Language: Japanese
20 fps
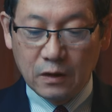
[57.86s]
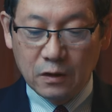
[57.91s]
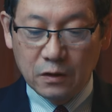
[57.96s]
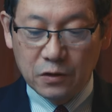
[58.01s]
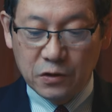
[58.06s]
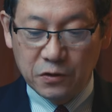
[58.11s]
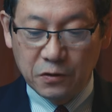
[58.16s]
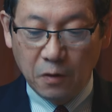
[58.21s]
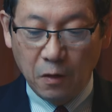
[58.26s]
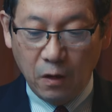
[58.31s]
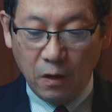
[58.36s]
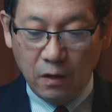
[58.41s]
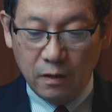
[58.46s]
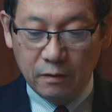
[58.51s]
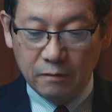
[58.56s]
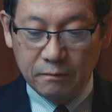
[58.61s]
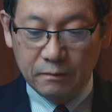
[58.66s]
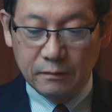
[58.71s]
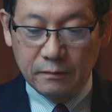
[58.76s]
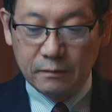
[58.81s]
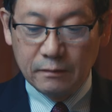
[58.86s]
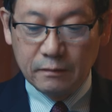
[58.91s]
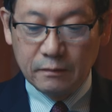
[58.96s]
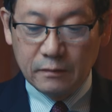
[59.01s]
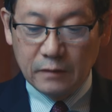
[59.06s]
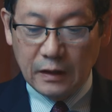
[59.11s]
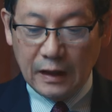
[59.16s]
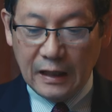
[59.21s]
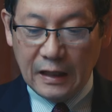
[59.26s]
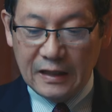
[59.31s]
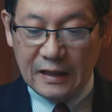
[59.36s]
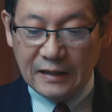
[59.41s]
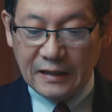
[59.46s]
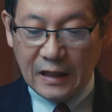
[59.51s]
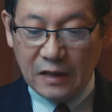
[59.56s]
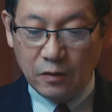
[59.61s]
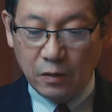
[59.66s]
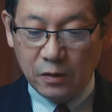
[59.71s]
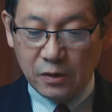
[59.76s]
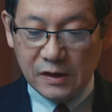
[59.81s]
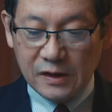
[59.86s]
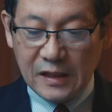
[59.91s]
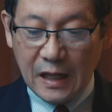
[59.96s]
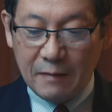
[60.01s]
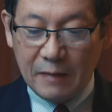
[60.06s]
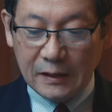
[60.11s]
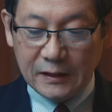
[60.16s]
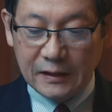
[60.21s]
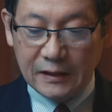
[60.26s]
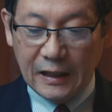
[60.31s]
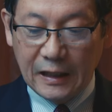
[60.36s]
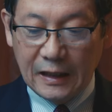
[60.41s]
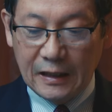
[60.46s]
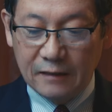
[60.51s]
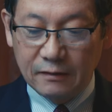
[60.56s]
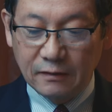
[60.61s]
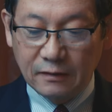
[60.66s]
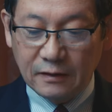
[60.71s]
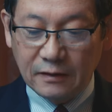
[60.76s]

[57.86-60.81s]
主よ、あなたの裁きが